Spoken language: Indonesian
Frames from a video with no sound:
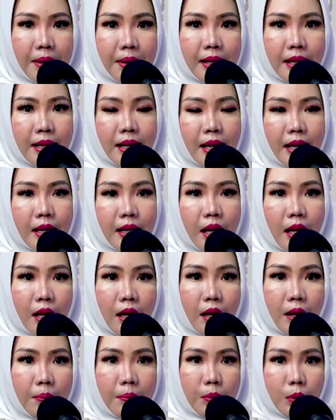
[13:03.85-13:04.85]
dengan
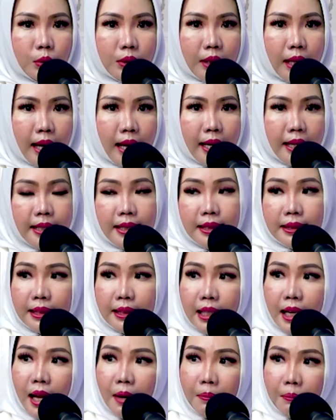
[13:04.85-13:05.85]
perusahaan di
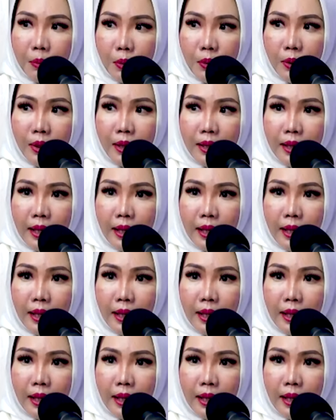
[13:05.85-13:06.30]
Singapura,